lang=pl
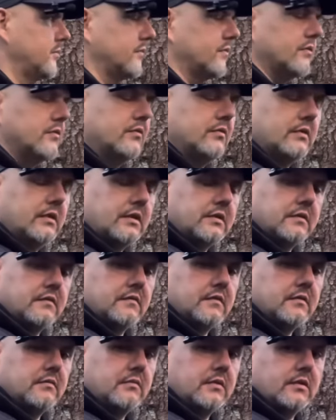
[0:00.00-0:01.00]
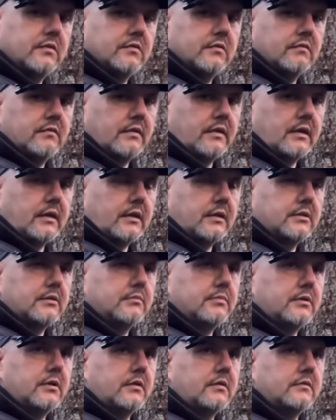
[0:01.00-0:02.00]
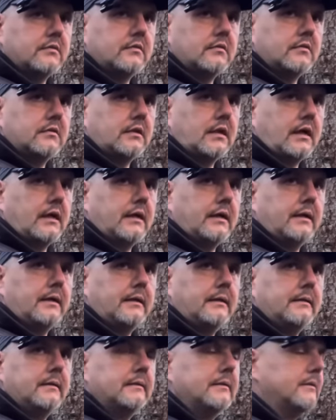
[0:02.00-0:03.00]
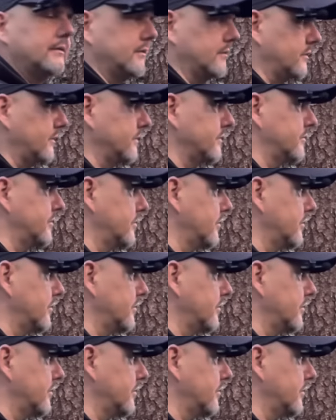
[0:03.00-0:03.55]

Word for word: powoduje, że w tym miejscu woda najszybciej odtaje. Nie? to jest